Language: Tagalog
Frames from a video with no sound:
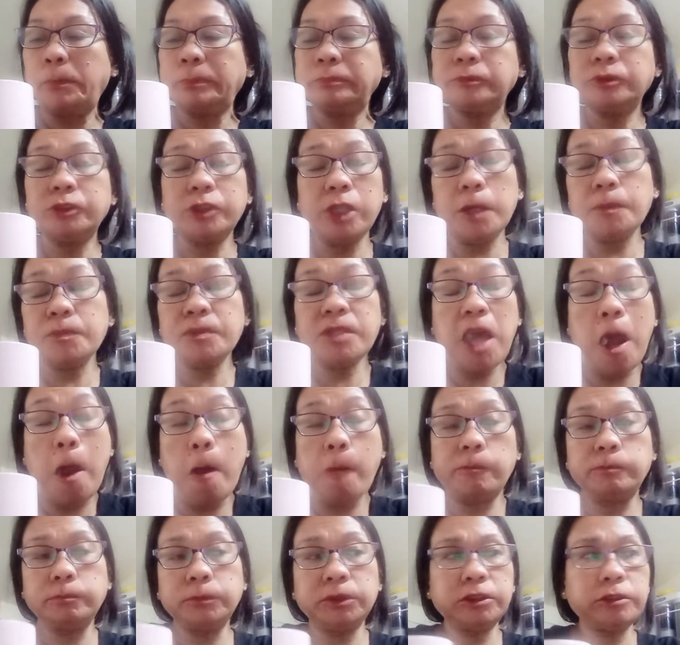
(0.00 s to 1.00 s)
Sarap siya.
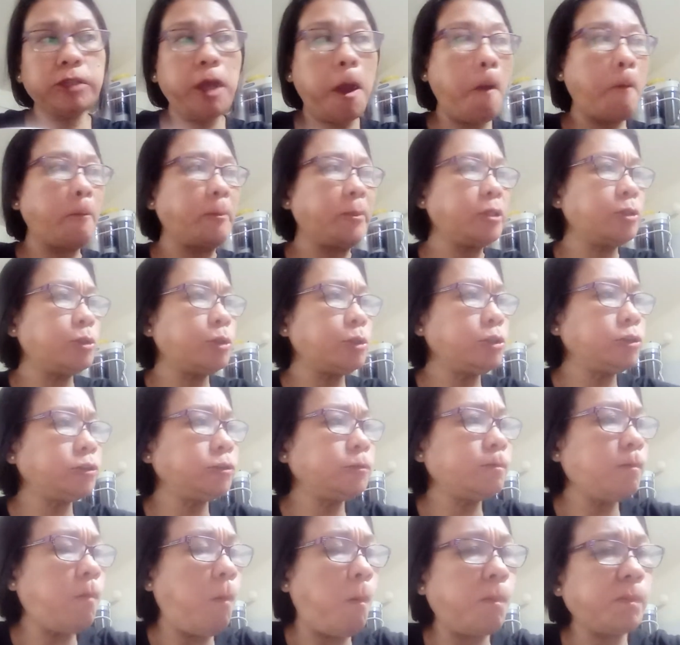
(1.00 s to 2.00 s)
Basta. Ito yun.
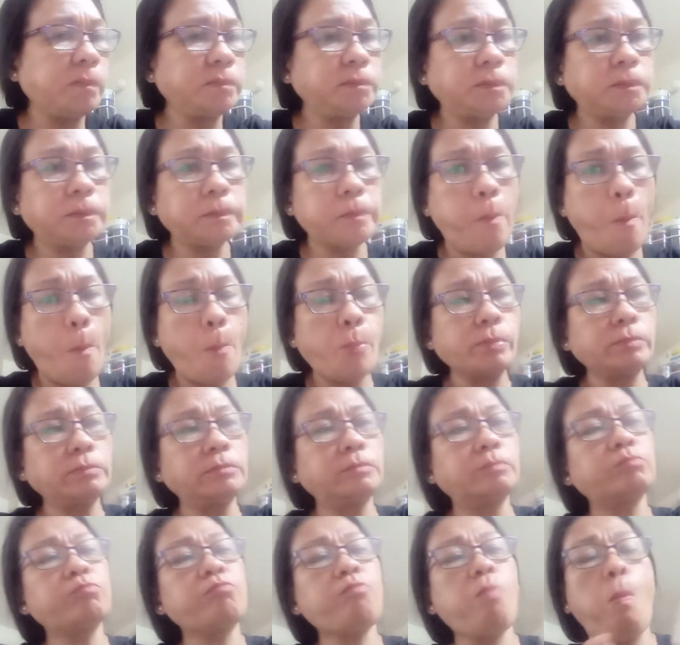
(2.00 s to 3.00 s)

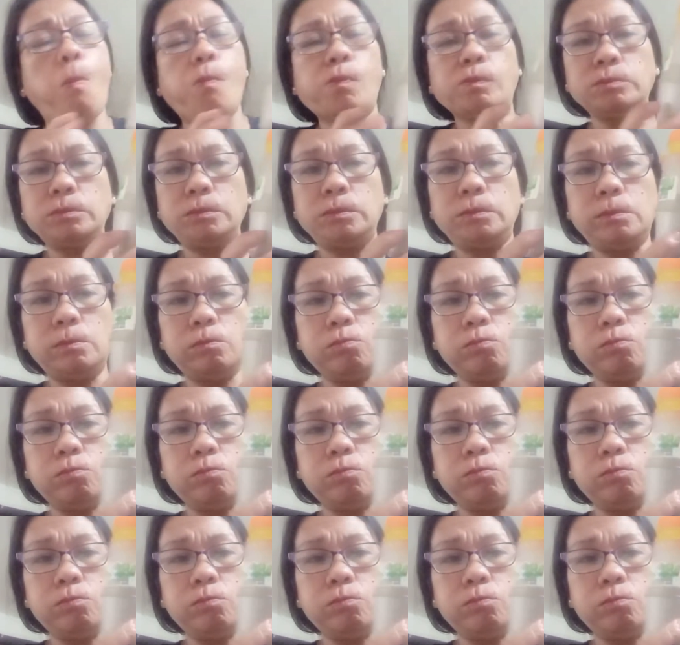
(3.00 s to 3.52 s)
Hmm?